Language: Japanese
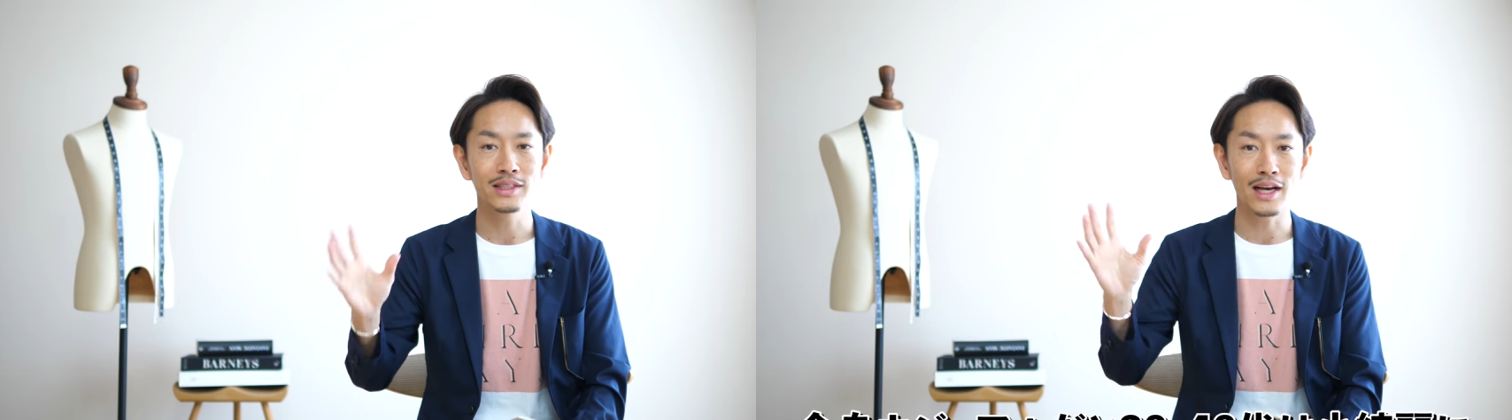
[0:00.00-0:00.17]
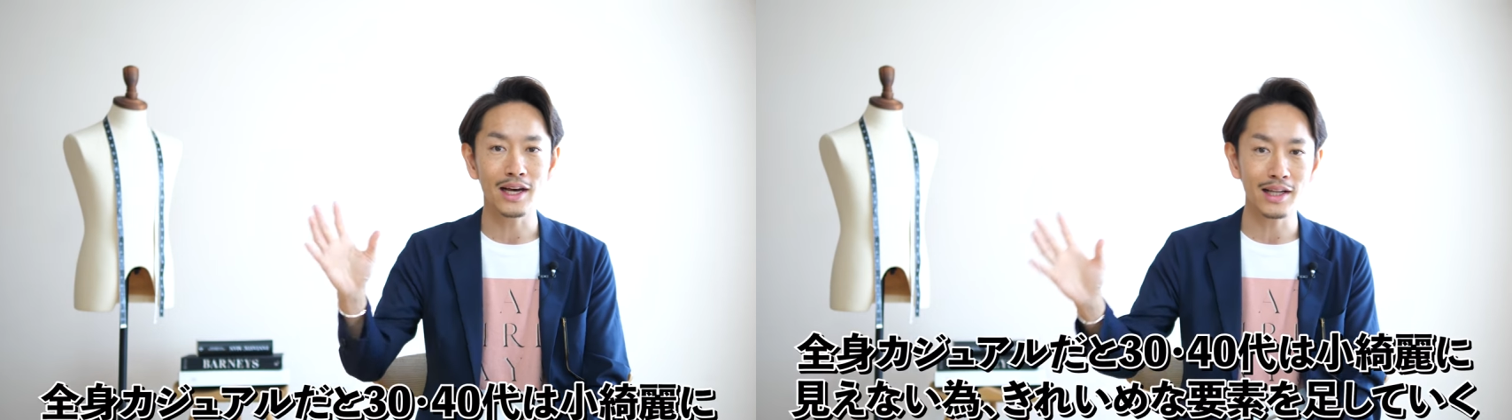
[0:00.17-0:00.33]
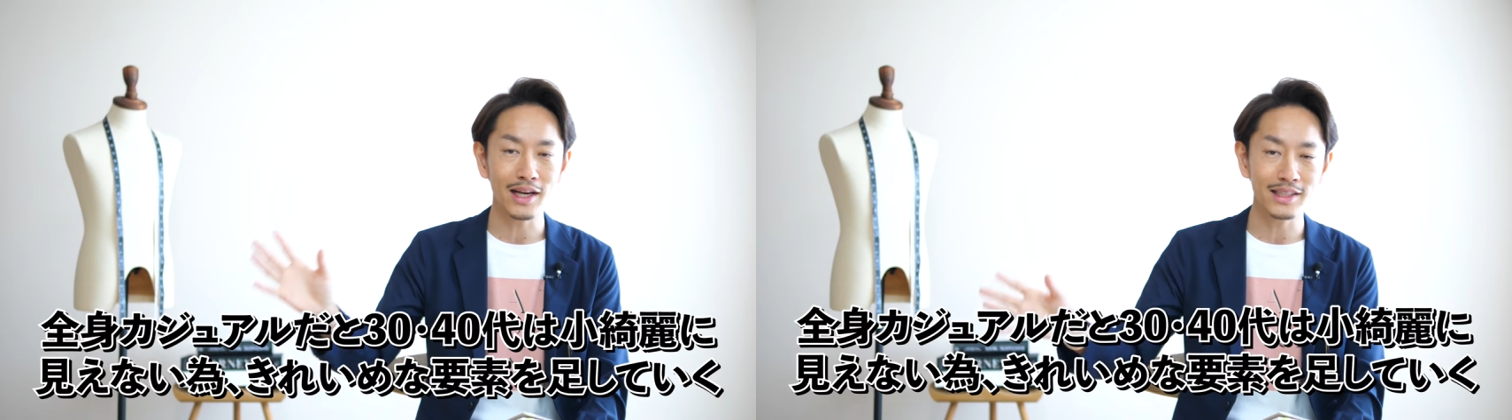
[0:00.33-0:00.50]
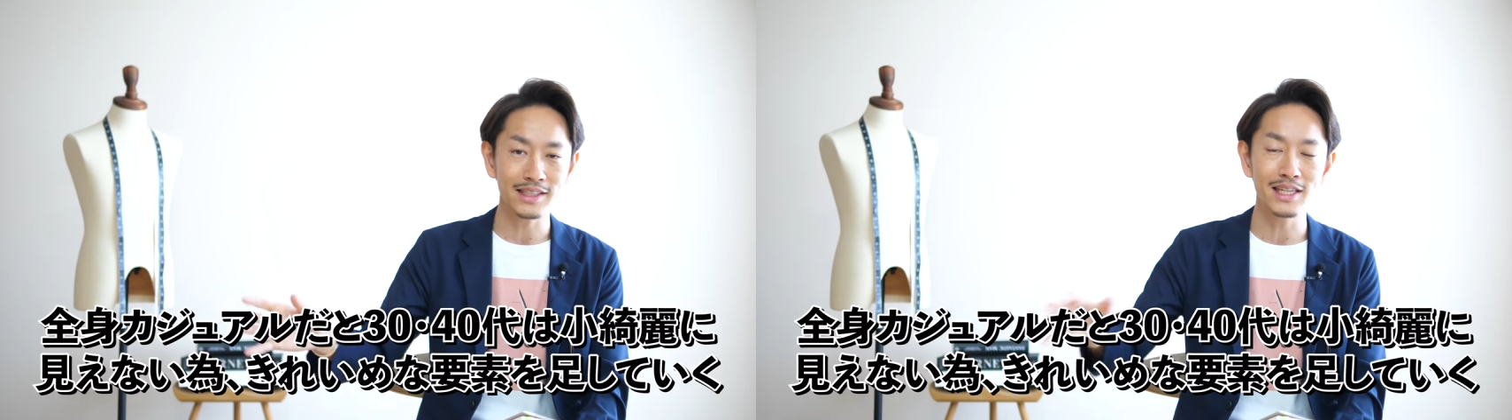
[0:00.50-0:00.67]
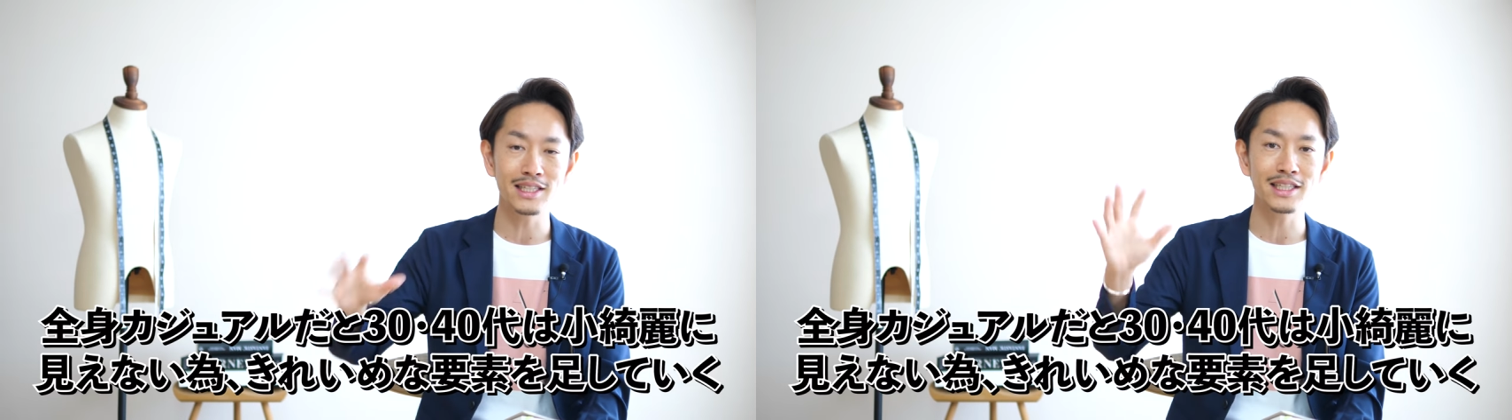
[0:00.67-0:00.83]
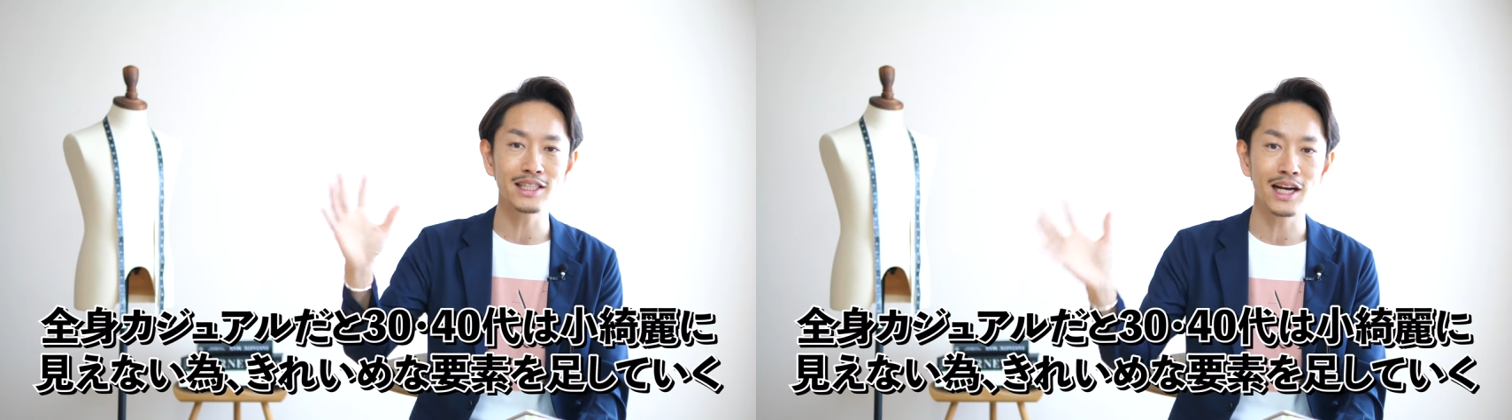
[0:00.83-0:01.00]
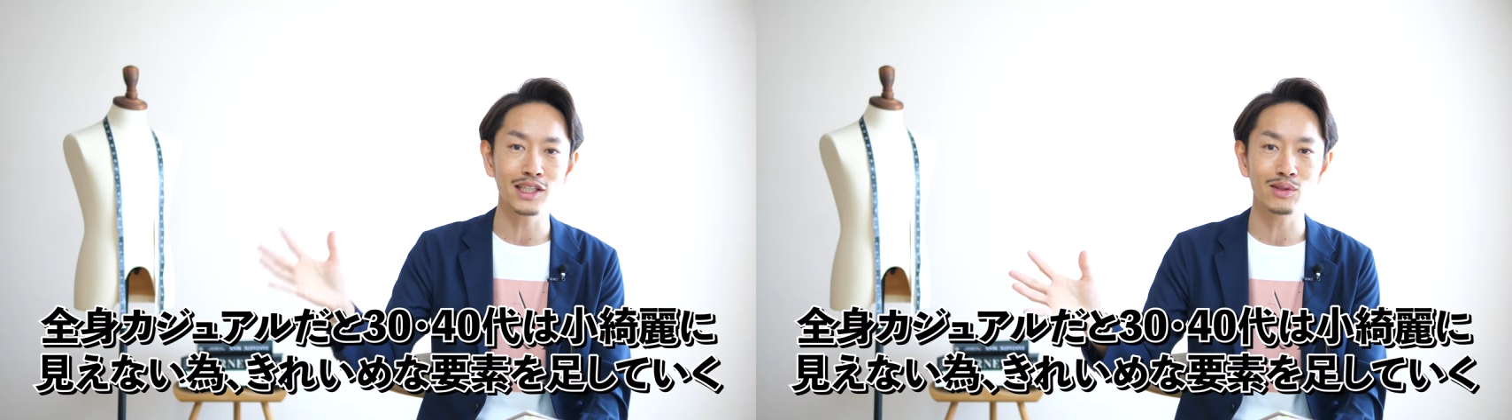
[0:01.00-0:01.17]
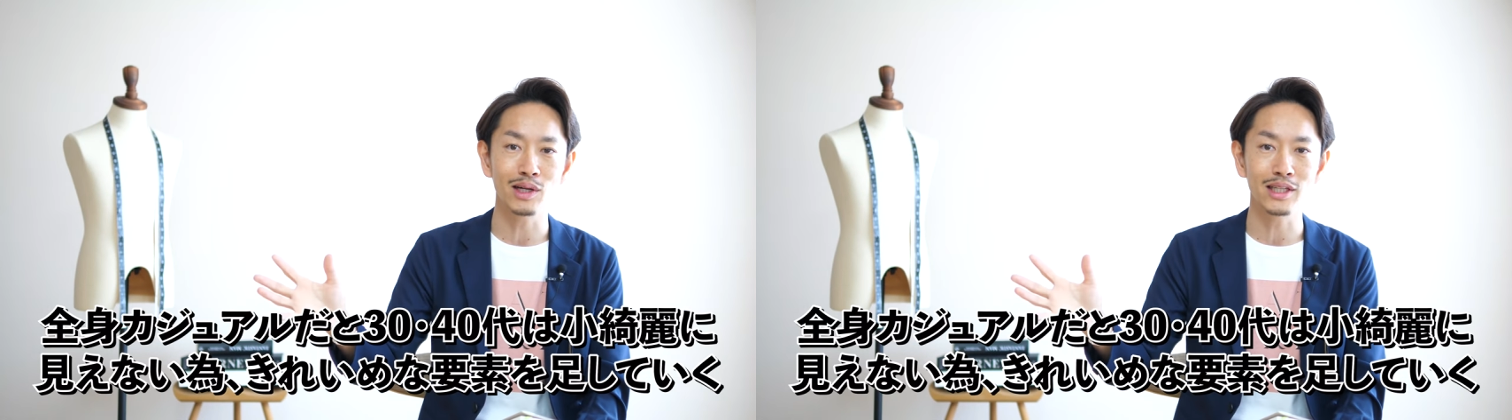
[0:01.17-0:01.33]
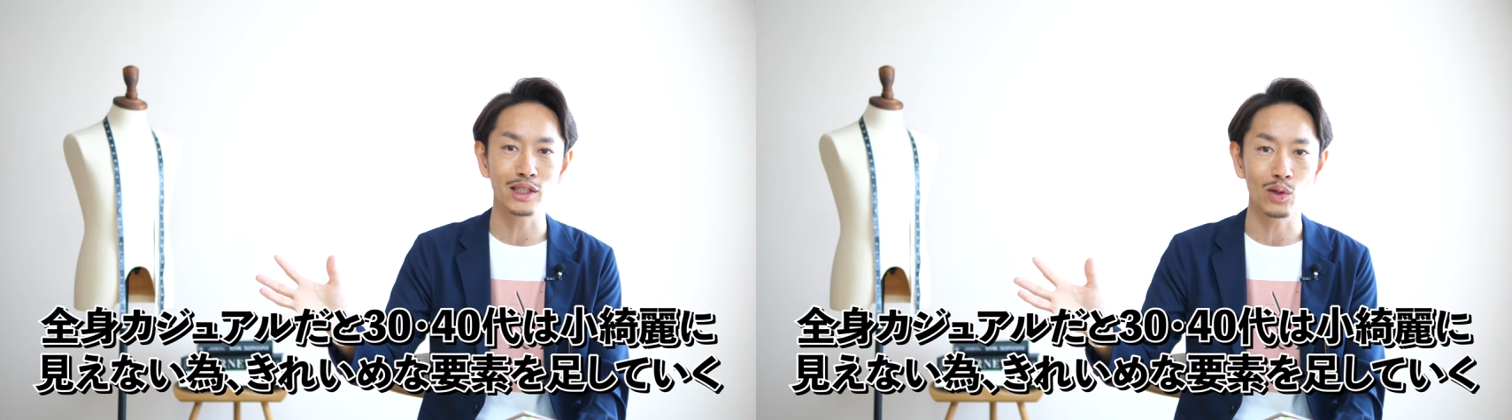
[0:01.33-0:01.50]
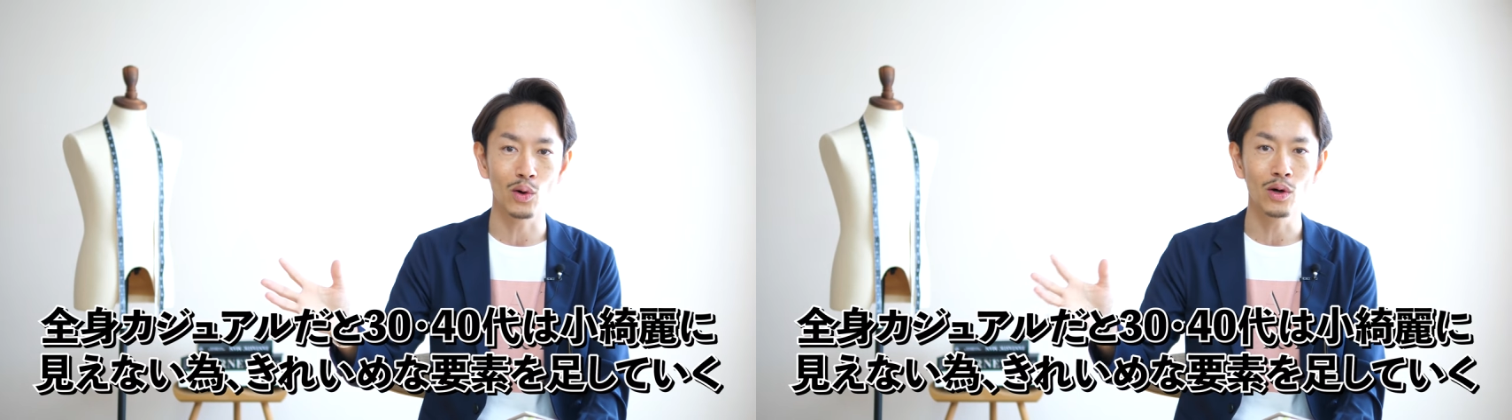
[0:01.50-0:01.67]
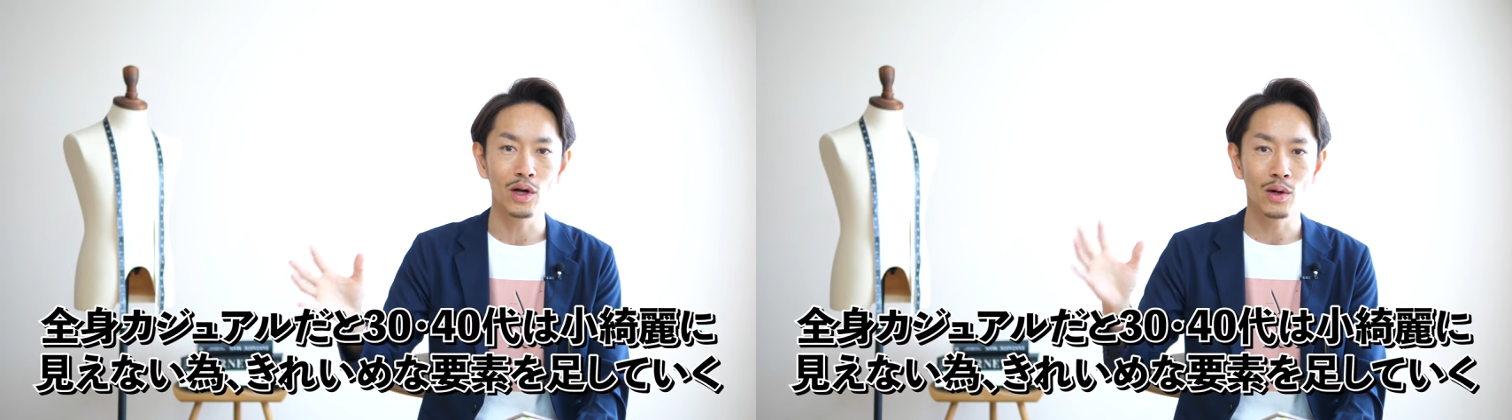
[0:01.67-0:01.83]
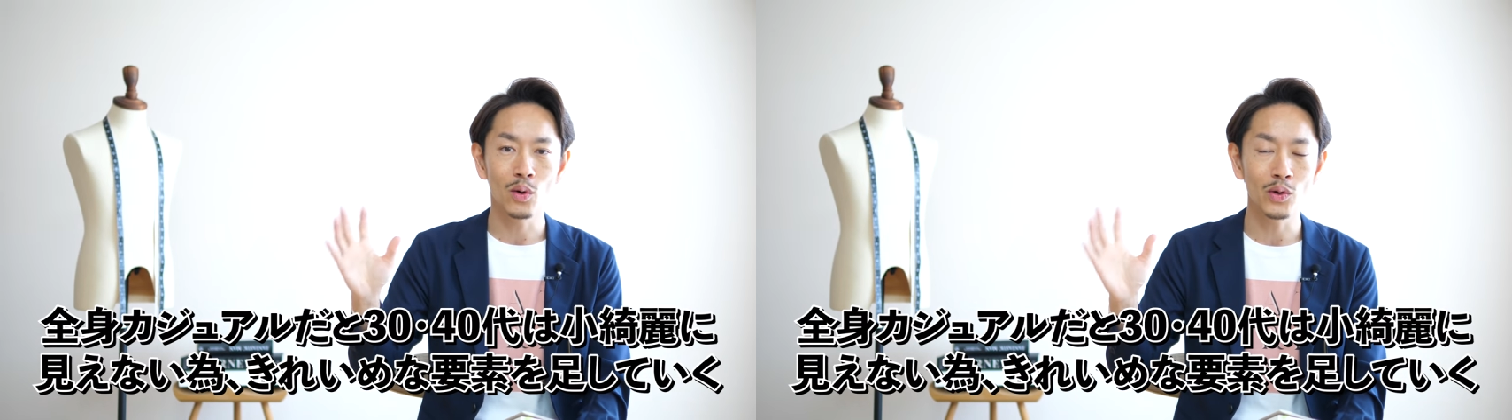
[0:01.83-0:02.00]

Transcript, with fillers: なかなか全身カジュアルだと